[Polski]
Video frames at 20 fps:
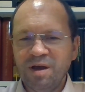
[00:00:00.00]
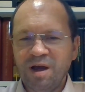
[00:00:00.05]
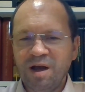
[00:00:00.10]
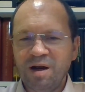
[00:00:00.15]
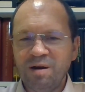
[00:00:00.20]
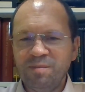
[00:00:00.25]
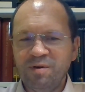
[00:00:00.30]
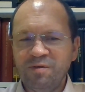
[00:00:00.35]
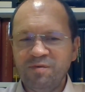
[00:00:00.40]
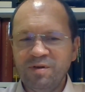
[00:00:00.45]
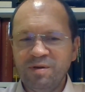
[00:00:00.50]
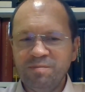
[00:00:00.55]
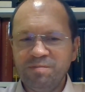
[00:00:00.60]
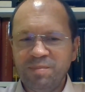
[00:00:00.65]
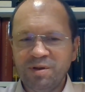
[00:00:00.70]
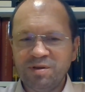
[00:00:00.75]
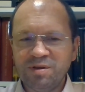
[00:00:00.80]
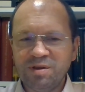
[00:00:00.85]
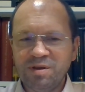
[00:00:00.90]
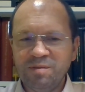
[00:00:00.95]
albowiem
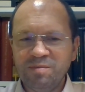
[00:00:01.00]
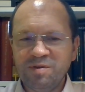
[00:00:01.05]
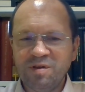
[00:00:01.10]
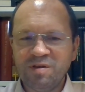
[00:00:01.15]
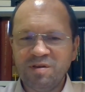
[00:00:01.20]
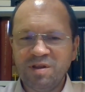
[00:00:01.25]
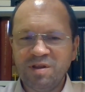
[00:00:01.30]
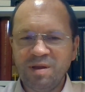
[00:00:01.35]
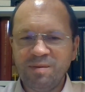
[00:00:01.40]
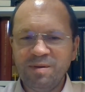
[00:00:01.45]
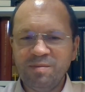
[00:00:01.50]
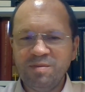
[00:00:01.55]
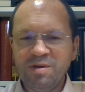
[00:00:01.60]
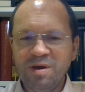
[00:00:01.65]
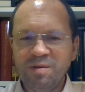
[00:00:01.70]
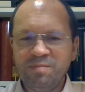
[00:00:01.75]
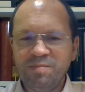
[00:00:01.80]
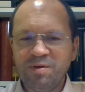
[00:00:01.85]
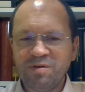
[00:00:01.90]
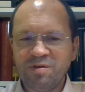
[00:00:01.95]
pod tym systemem
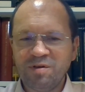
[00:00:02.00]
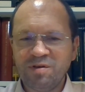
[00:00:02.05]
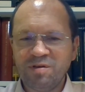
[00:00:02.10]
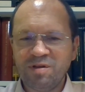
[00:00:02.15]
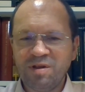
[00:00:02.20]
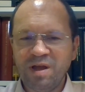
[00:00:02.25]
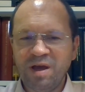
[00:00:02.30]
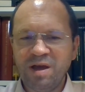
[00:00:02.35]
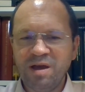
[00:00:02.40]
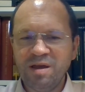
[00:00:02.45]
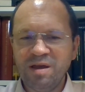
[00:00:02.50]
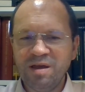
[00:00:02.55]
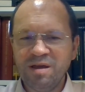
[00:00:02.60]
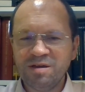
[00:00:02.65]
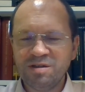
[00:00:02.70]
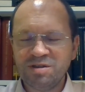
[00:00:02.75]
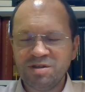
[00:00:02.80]
nie pozostaje